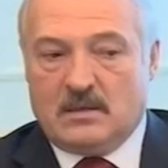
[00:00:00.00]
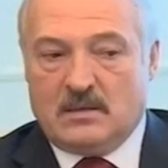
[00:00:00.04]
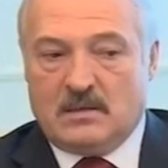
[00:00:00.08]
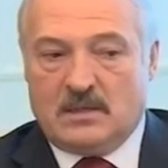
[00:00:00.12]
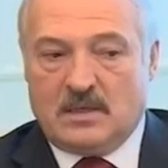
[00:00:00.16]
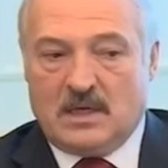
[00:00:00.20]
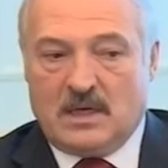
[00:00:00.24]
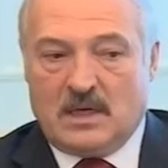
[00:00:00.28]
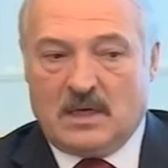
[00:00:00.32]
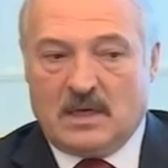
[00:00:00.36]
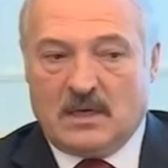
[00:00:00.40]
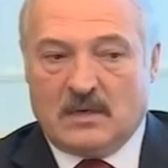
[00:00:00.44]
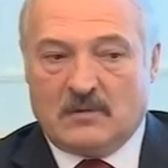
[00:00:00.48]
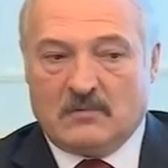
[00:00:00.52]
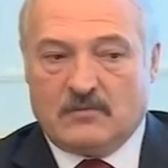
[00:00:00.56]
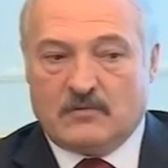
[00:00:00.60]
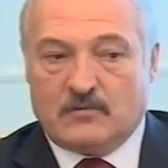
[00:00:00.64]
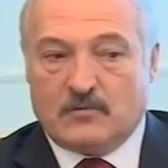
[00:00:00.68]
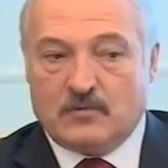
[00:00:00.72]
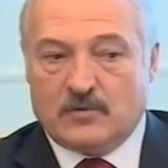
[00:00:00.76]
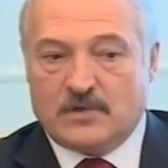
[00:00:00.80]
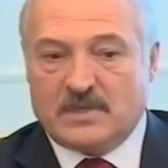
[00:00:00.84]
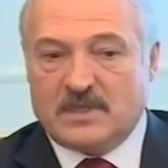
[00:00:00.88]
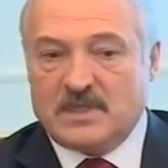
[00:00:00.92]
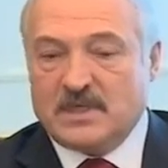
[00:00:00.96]
Я в
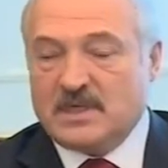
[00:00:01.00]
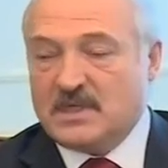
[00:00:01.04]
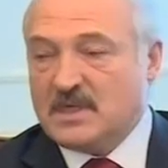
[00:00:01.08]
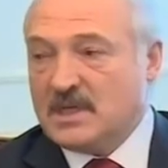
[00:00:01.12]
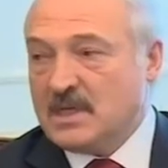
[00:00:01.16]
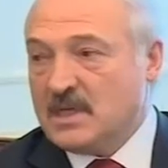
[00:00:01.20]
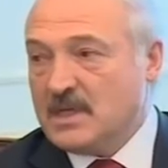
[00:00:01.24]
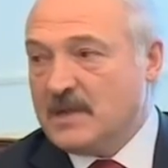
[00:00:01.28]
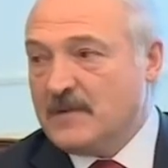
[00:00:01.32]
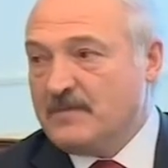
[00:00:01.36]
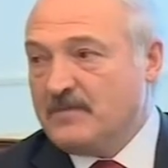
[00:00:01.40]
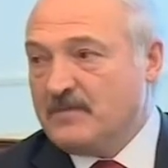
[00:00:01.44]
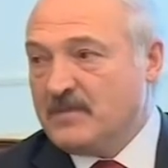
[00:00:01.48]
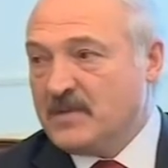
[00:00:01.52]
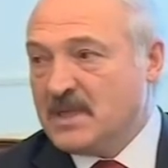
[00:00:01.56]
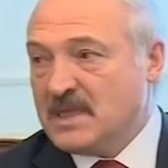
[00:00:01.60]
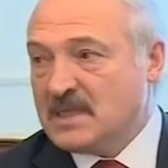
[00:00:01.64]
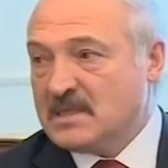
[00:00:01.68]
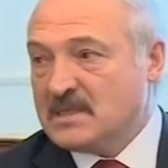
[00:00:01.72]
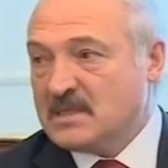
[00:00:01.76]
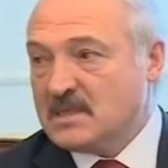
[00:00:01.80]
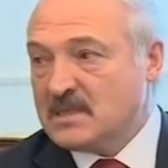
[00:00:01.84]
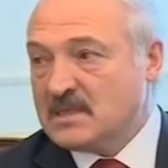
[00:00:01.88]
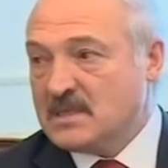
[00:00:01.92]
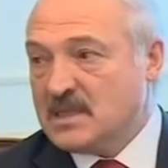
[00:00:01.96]
курсе дела
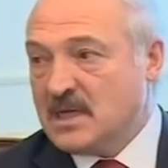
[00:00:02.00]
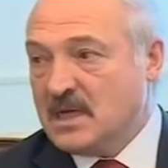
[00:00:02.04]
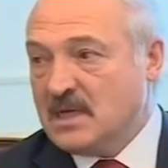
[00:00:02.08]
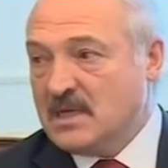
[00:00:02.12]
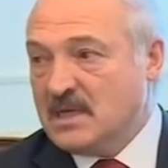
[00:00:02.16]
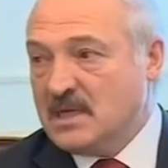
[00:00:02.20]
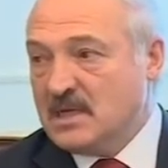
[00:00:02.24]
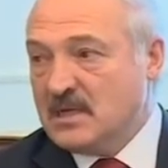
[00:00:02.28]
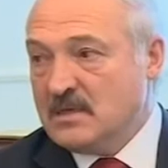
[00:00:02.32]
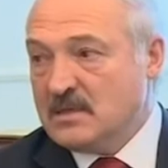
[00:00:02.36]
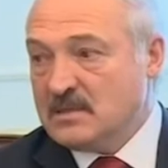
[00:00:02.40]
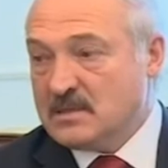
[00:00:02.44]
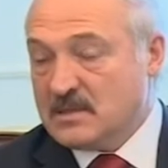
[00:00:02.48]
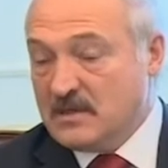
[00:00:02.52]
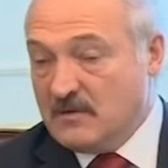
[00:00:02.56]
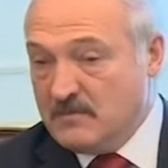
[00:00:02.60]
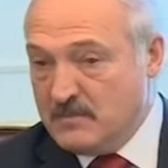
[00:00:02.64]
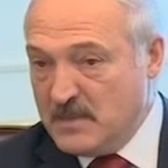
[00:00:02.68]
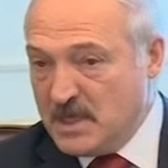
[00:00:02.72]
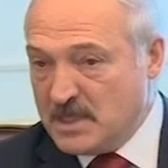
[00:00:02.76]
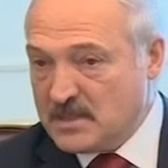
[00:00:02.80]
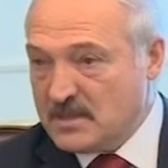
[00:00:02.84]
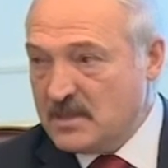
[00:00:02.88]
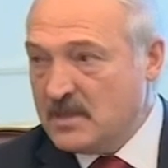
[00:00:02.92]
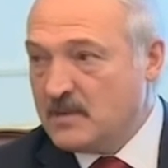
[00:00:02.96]
создания
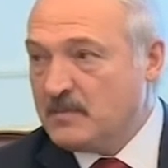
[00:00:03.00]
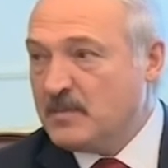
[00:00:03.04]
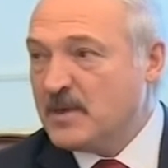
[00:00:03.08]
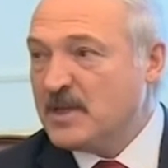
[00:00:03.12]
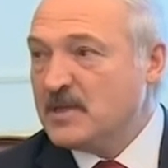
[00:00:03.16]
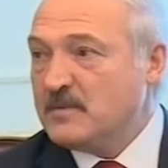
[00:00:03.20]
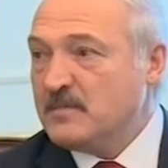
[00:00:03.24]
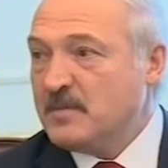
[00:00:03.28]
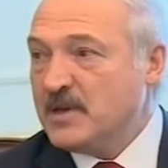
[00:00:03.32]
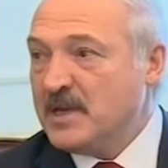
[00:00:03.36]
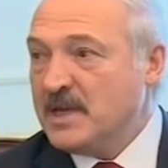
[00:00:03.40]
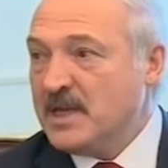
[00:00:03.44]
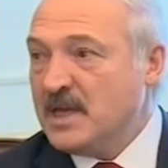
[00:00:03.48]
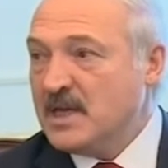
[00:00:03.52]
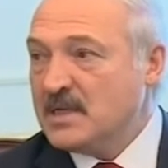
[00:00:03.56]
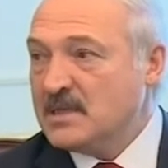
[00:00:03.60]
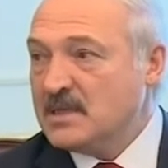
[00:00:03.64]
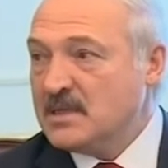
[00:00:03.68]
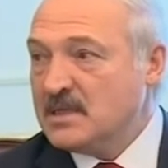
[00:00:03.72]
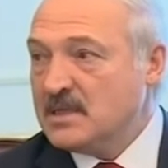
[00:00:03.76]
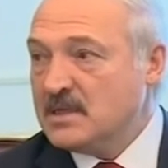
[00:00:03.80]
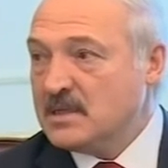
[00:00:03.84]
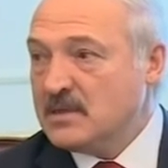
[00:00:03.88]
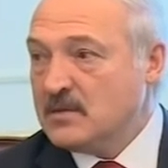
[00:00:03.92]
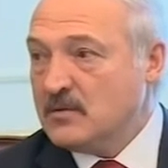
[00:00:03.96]
совместных
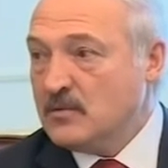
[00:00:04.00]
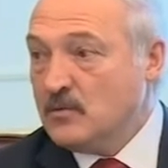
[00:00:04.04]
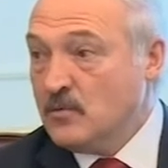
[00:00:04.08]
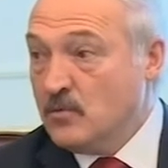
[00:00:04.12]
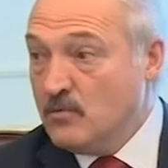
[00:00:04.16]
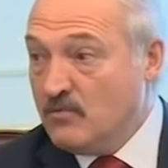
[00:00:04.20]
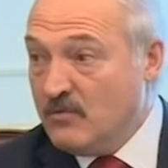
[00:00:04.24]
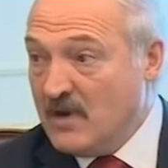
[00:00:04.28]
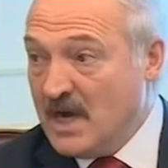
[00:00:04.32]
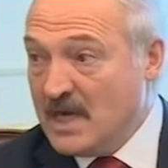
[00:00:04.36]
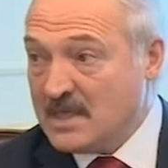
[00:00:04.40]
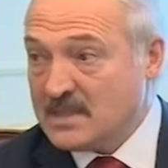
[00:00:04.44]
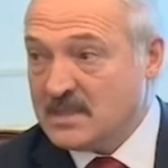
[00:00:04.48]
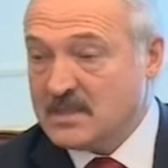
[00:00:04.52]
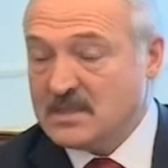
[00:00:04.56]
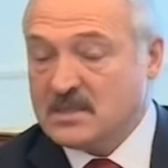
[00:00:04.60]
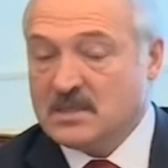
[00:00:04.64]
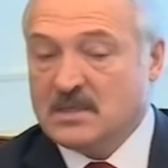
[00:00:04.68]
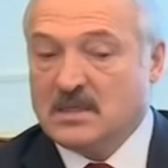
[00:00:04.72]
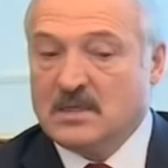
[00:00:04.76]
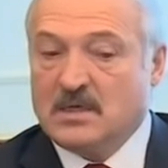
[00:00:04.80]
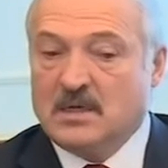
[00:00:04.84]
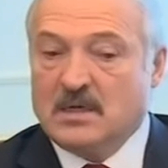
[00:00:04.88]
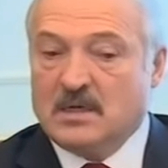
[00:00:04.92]
предприятий у вас,